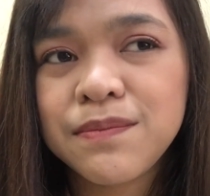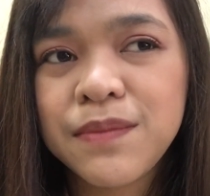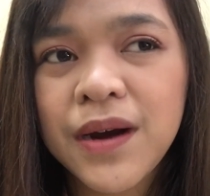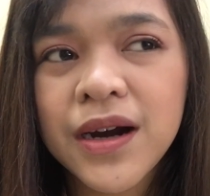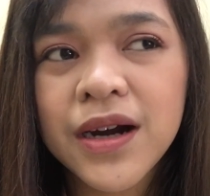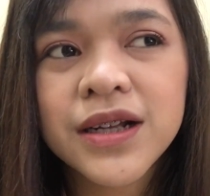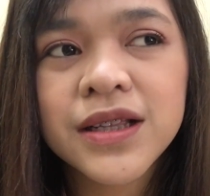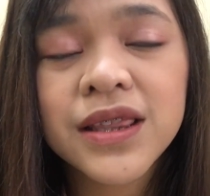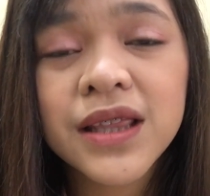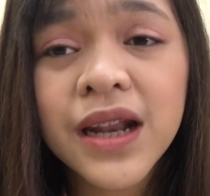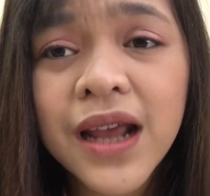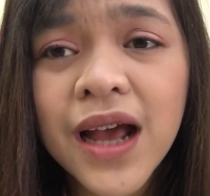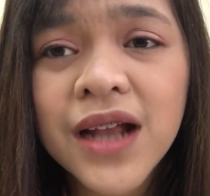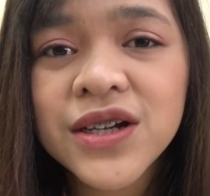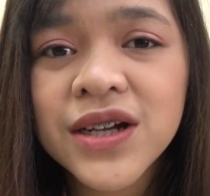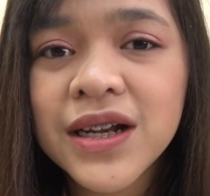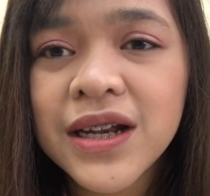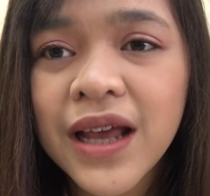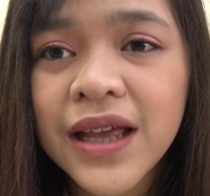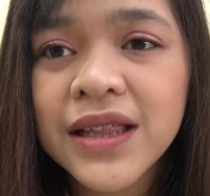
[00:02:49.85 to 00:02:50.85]
Parang
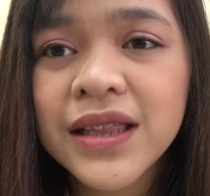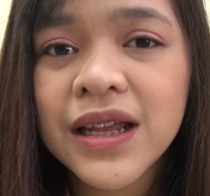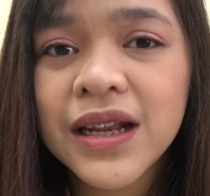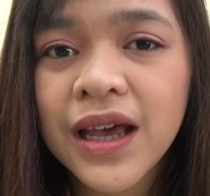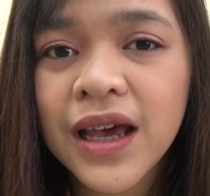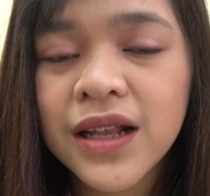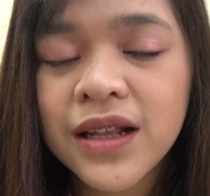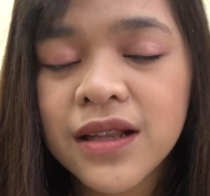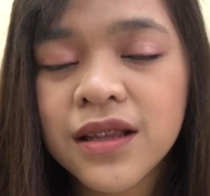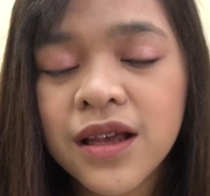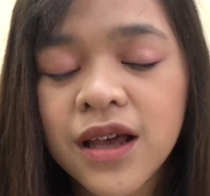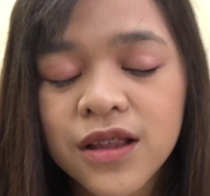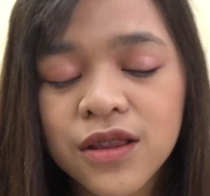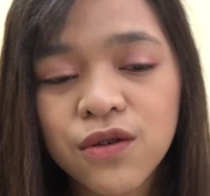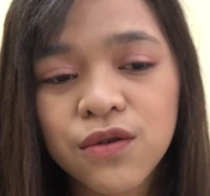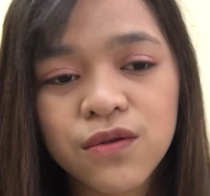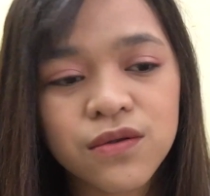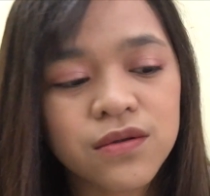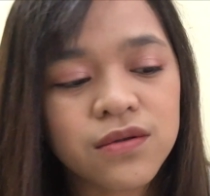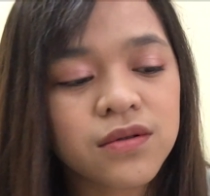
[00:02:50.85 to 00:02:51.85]
399
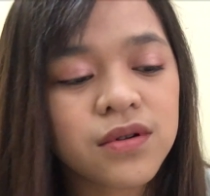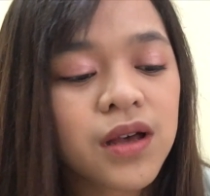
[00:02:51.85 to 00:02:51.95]
itong,